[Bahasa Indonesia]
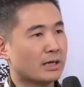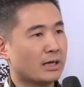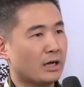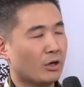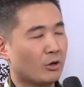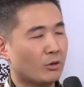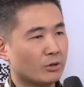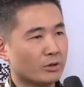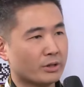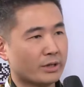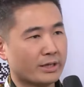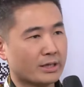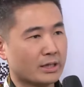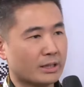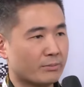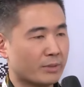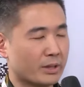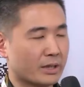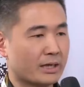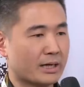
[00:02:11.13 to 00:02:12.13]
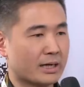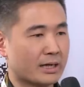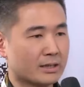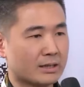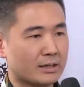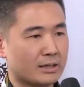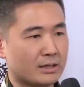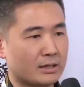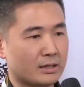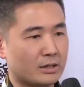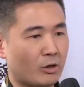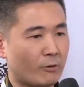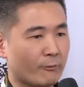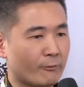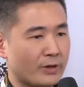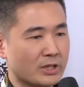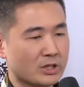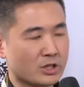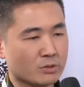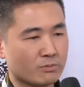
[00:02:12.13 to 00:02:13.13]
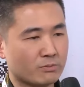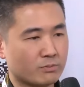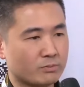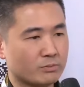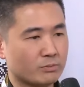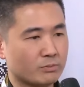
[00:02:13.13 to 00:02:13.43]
kalau kita bergerak ke office